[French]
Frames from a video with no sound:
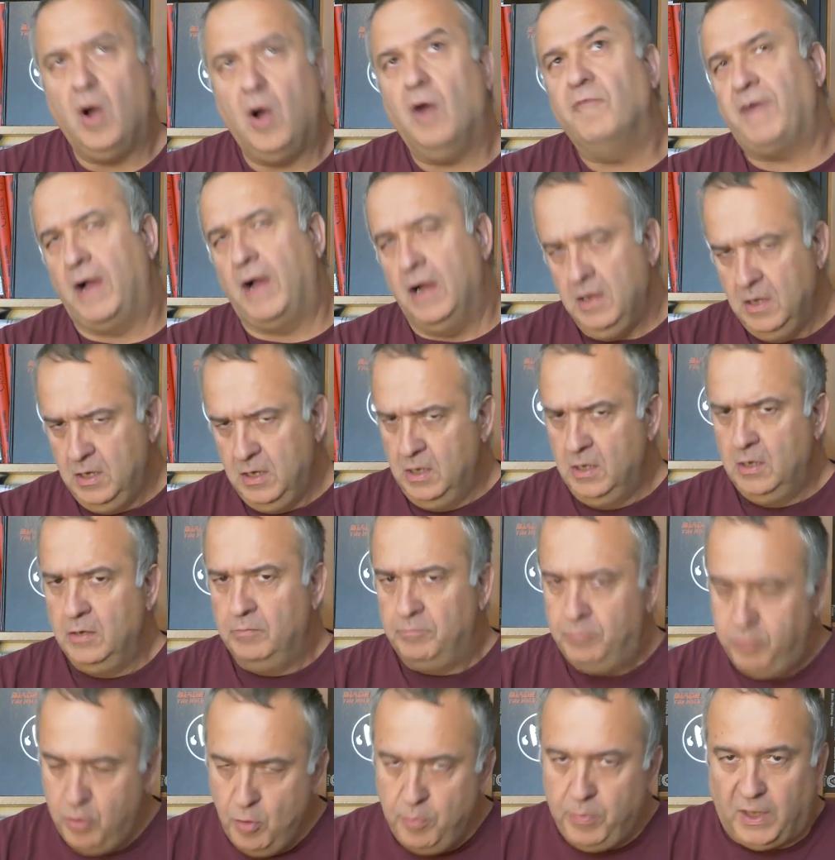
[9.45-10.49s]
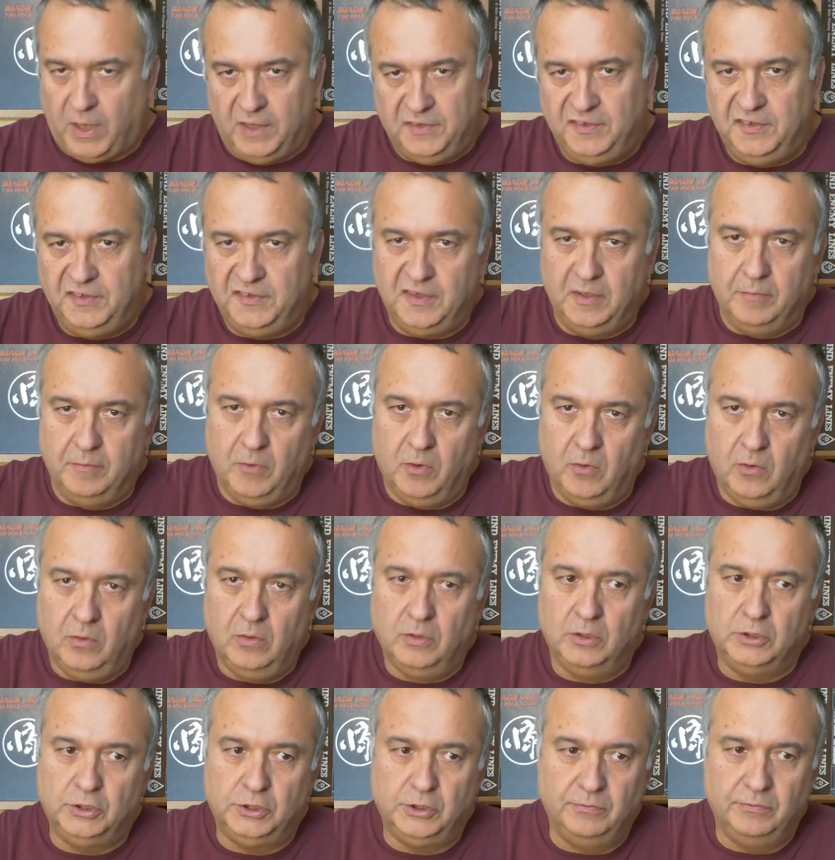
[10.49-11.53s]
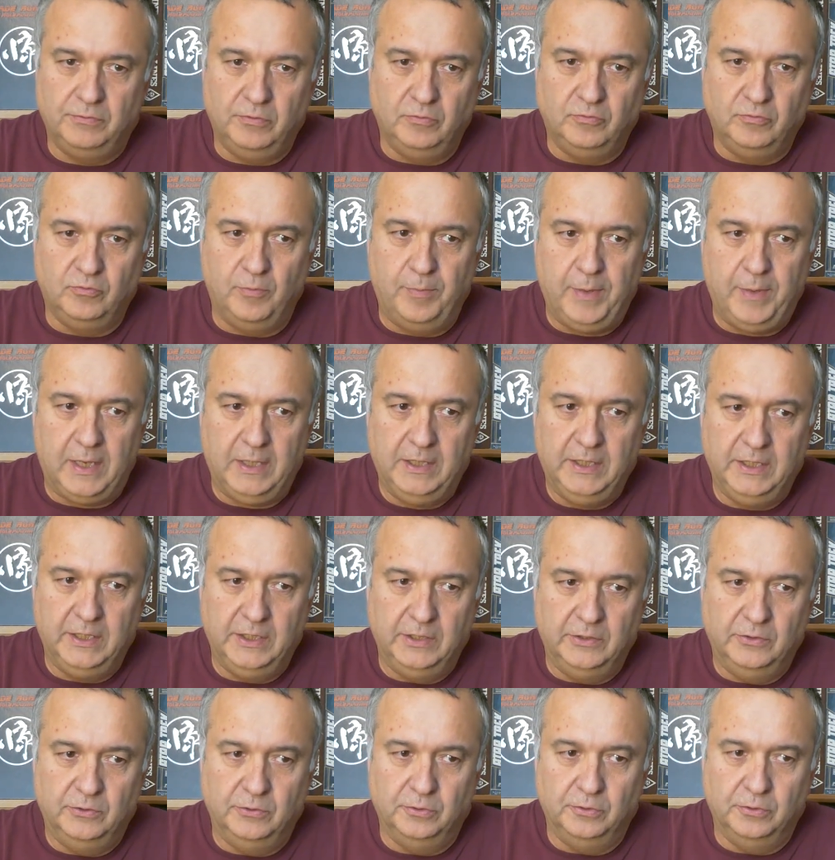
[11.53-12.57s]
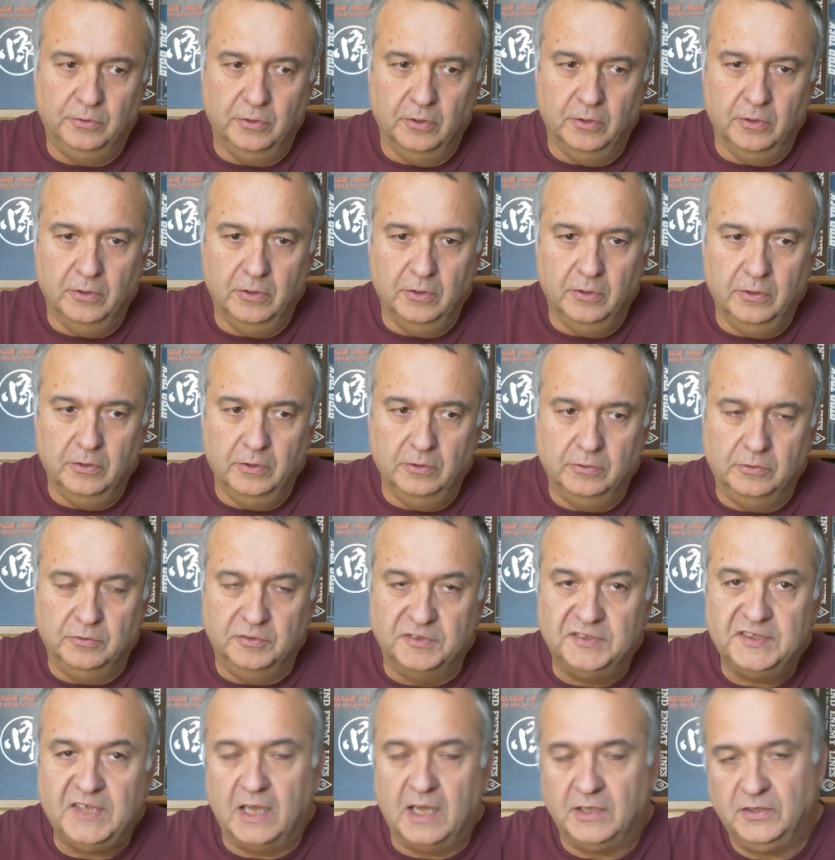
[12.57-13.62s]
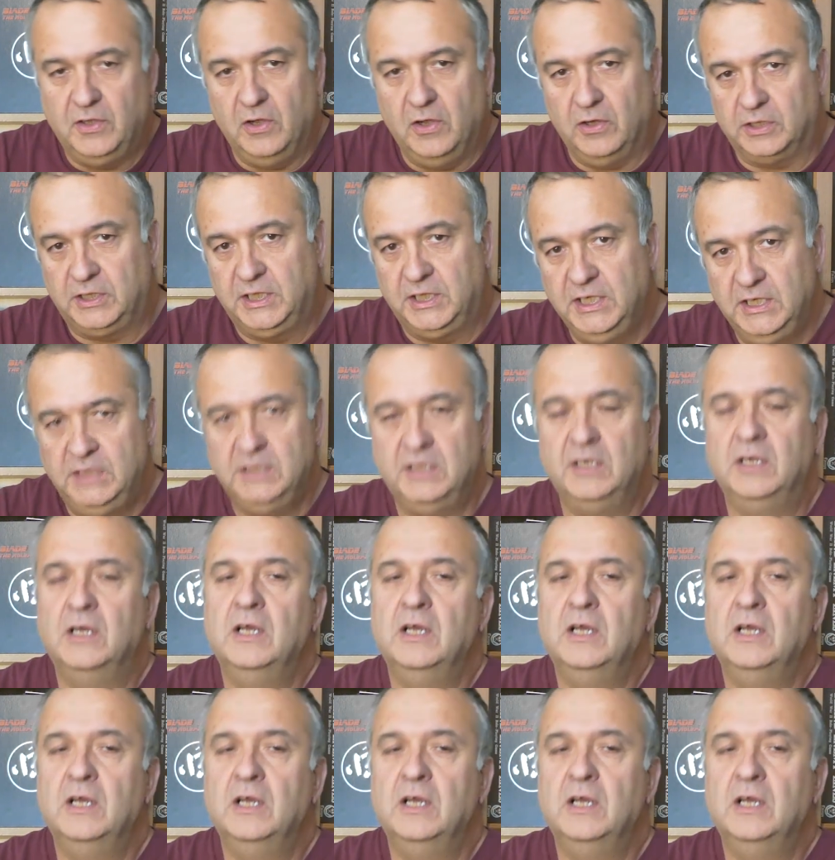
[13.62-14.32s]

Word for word: Enfin, plus précisément, je veux vous parler du, euh, starter kit